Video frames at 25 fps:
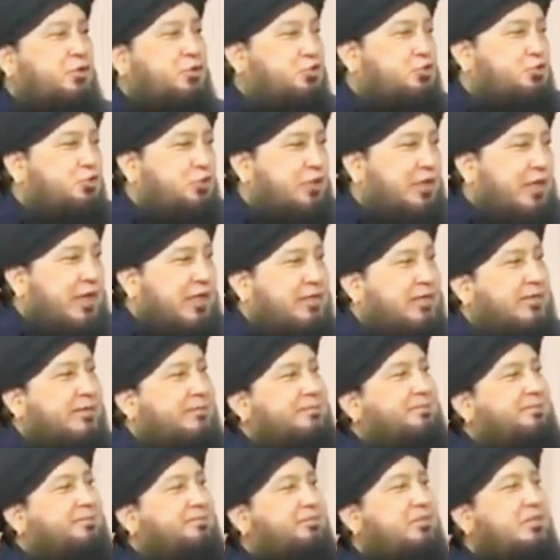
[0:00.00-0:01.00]
करके उसको खिला दें
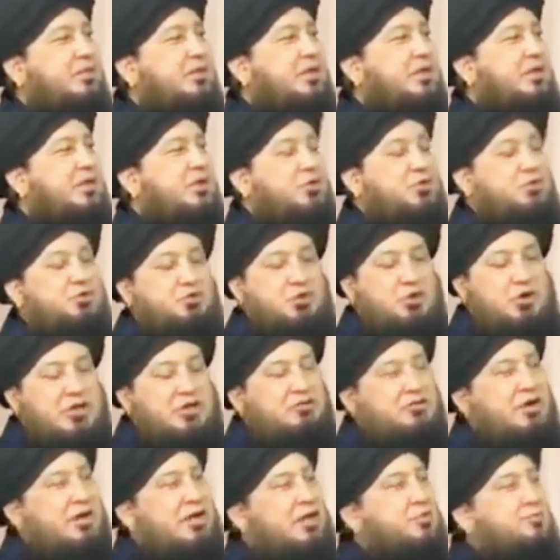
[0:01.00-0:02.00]

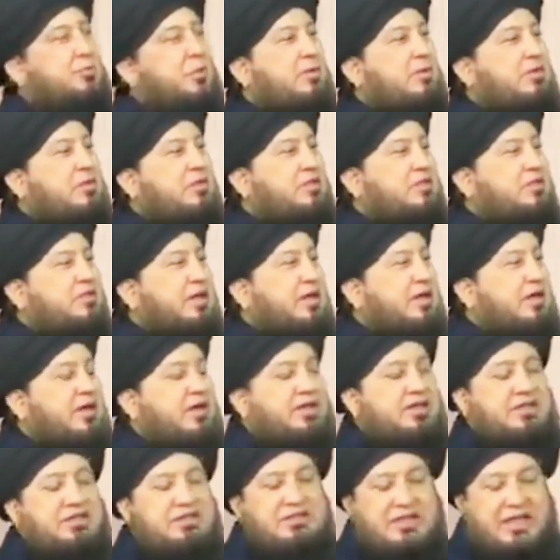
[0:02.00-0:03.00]
फोर्टी वन डेज पाबंदी कर
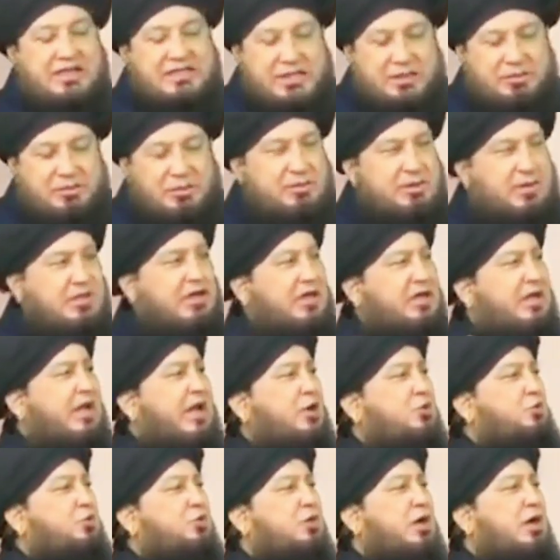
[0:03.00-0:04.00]
लें जैसा भी बद
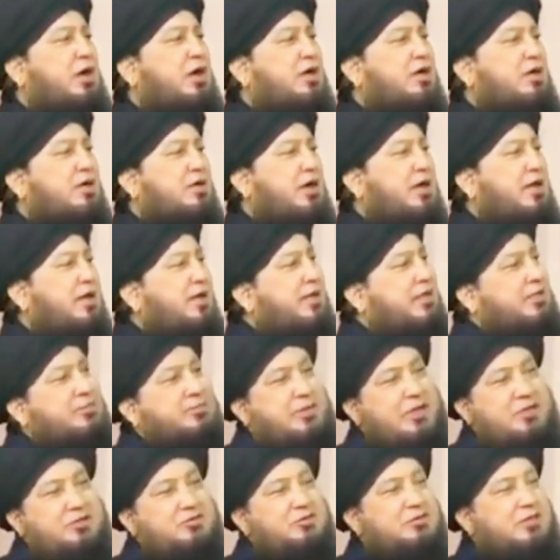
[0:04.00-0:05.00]
अखलाक होगा अल्लाह
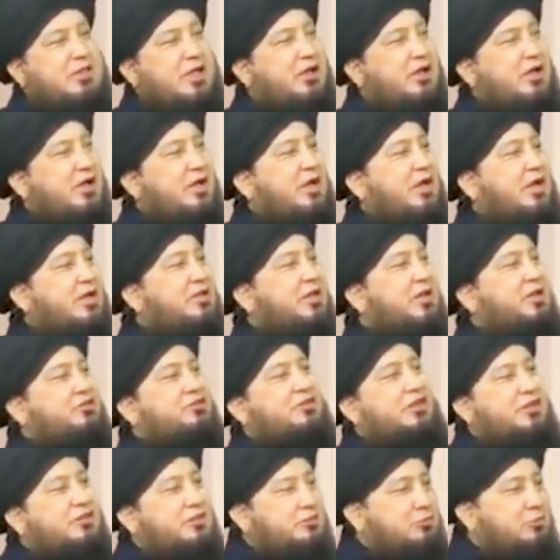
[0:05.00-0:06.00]
तबारक वाल अखलाक
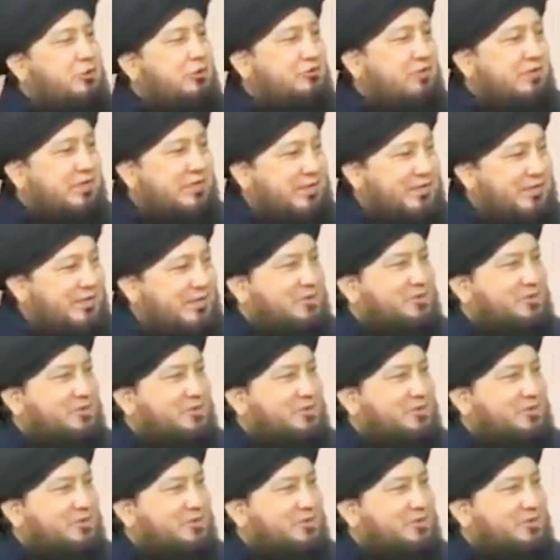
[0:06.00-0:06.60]
हसना से मुनवर कर